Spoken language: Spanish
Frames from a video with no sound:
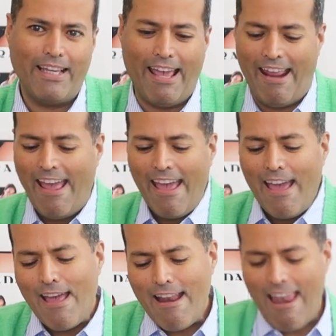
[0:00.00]

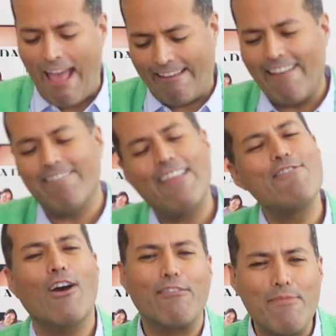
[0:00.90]
que la gente,
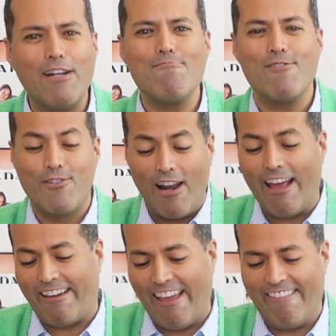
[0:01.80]
yo admiro mucho a
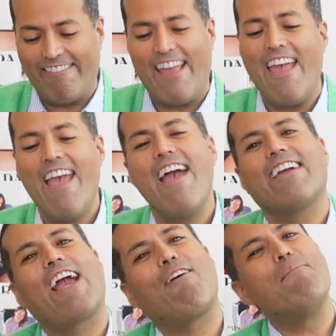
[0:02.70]
la
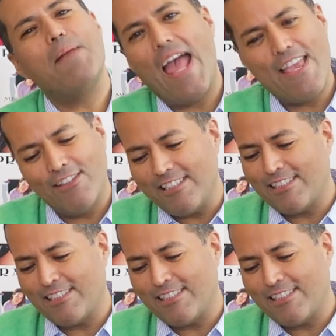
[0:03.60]
gente que cumple años